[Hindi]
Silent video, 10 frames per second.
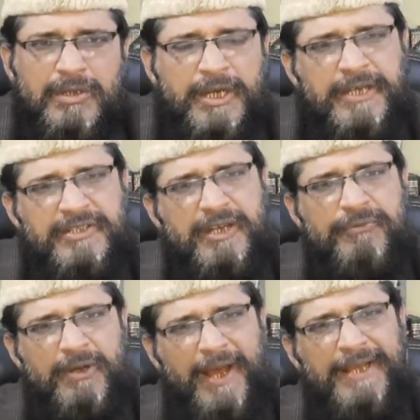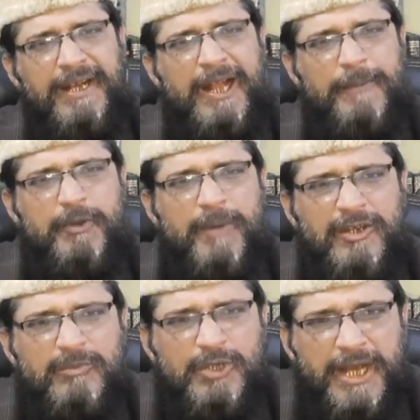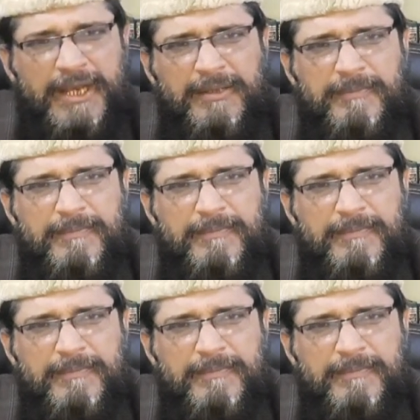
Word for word: कि इसके फ़वाद अगर आपको मालूम हो जाएं